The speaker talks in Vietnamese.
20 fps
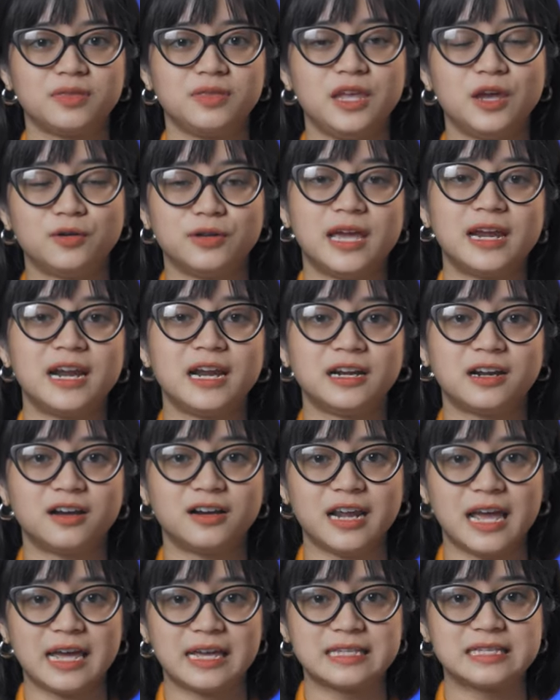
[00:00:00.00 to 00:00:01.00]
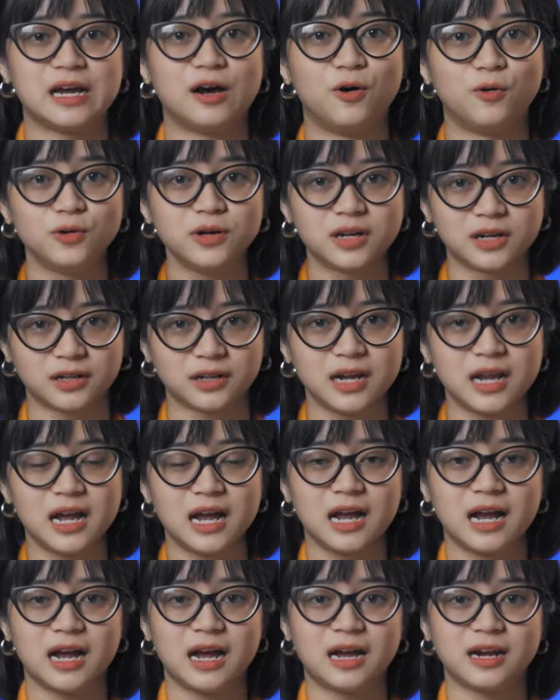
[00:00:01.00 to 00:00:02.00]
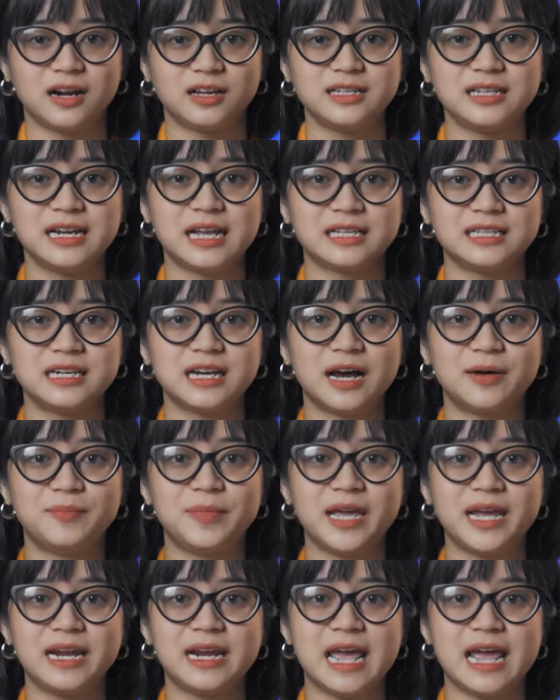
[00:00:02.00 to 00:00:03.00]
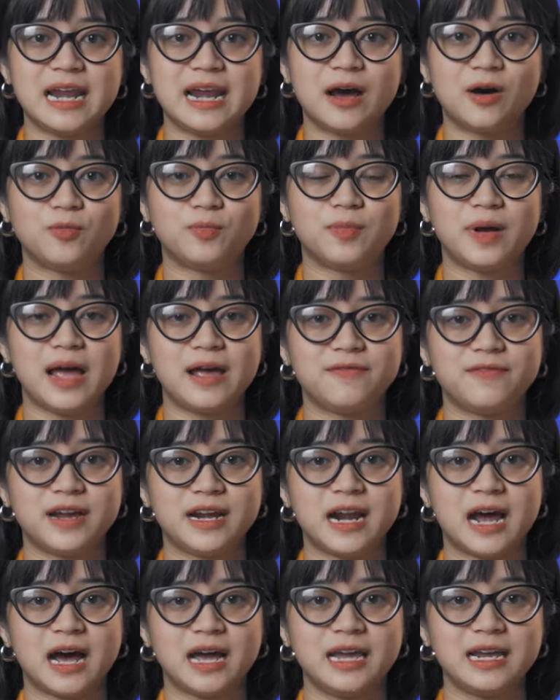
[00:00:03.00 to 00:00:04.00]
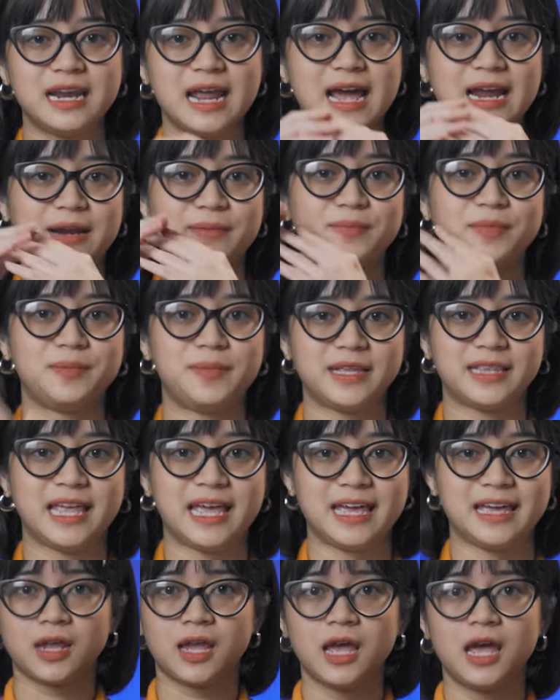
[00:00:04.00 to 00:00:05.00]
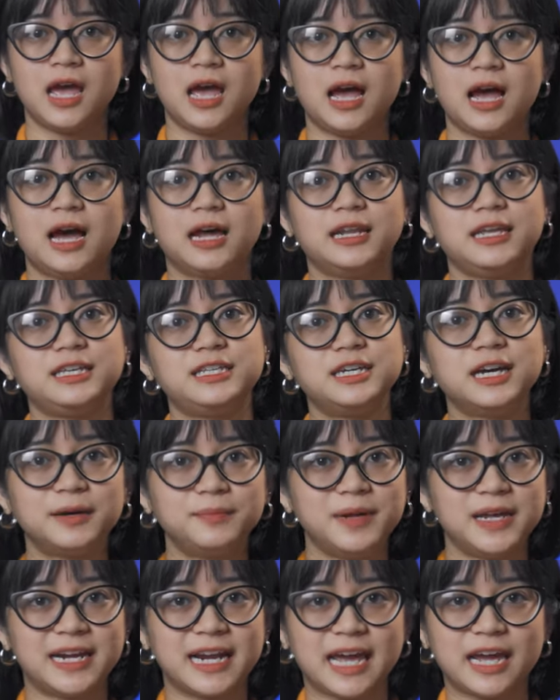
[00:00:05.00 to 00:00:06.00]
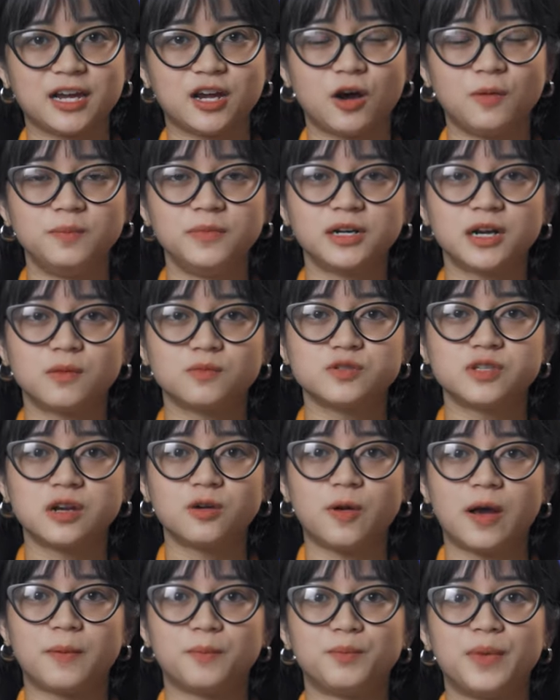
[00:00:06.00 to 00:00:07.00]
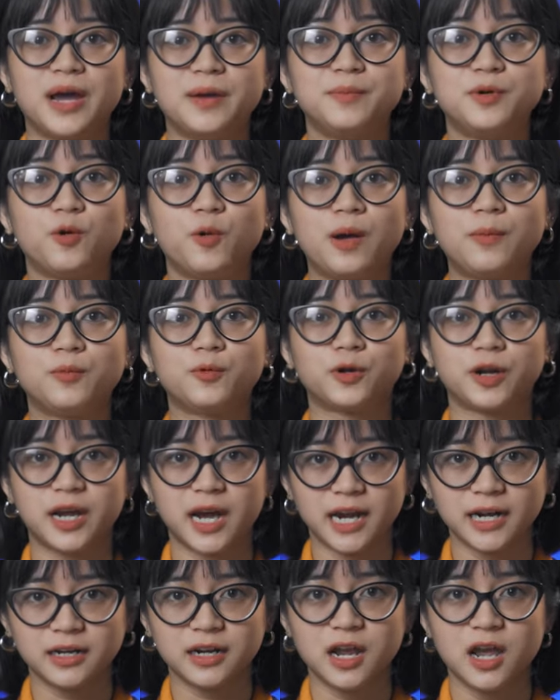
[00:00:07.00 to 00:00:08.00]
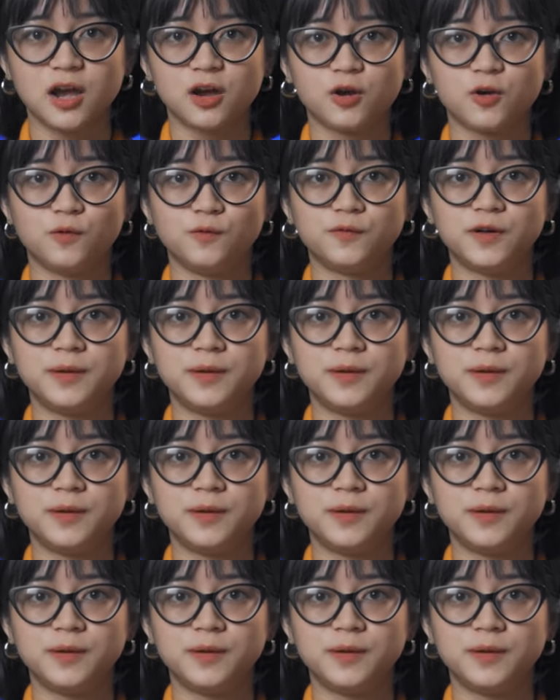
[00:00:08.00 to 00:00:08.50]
nhiều gia đình có thể sở hữu được à, Đó chính là chiếc âm ly đề nông AVRX 250BT à, thì chiếc âm ly này có mức công suất khoảng 70W một cân cùng